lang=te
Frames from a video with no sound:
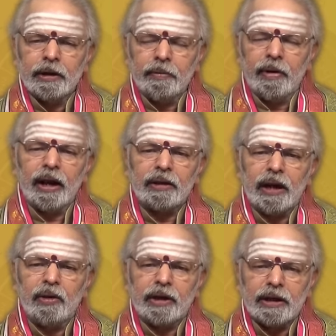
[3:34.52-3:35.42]

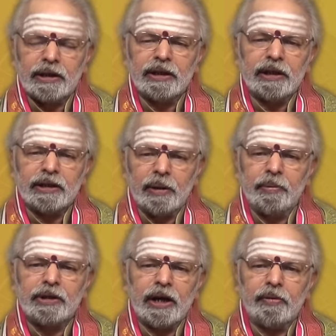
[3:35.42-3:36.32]
దివాలత్రాలు కష్టించి
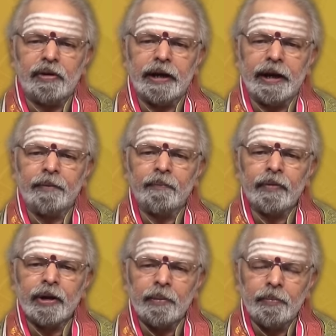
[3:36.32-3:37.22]
శ్రమించినటువంటి
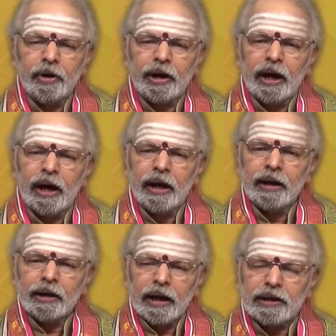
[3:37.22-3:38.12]
మీ యొక్క
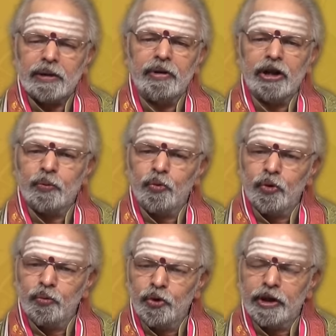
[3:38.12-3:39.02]
కష్టం అనేది
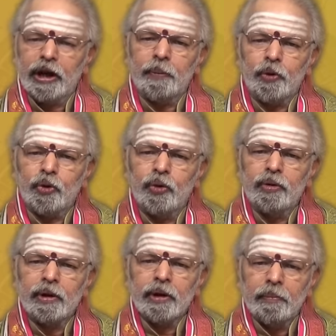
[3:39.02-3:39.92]
ఊరికినే పోదు
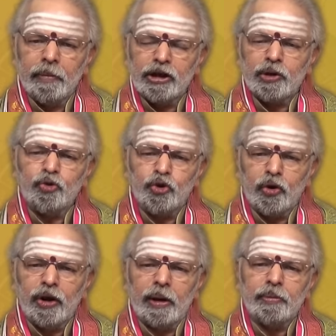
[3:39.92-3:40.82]
మంచి
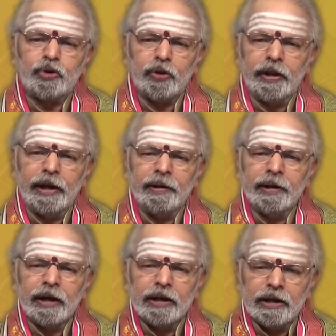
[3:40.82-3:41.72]
ఉద్యోగం లభిస్తుంది
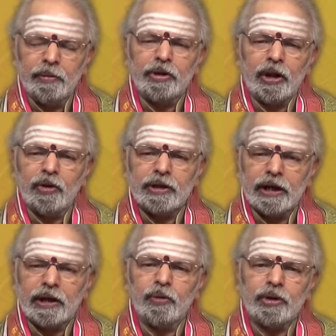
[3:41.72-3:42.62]
జీవితంలో
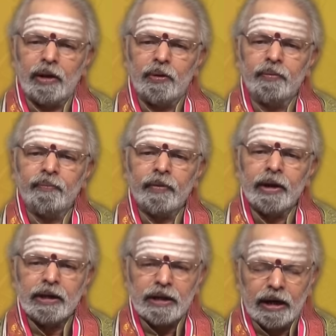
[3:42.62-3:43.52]
సెటిల్ అవుతారు
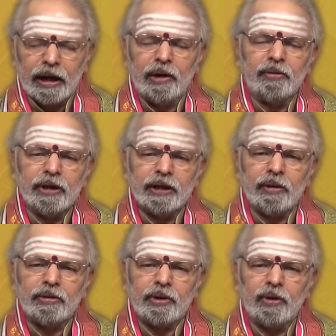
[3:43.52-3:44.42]
చక్కగా ఉంది ఈ
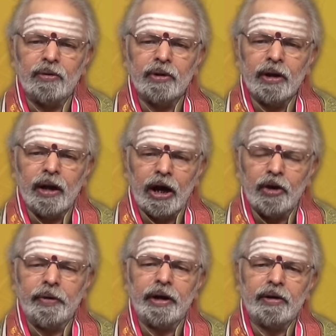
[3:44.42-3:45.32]
సంవత్సరం
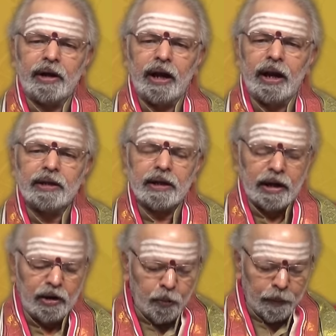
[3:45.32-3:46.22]
అనువైన కాలాన్ని
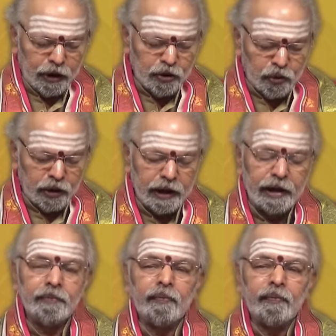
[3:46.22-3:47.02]
చక్కగా ఉపయోగించుకోండి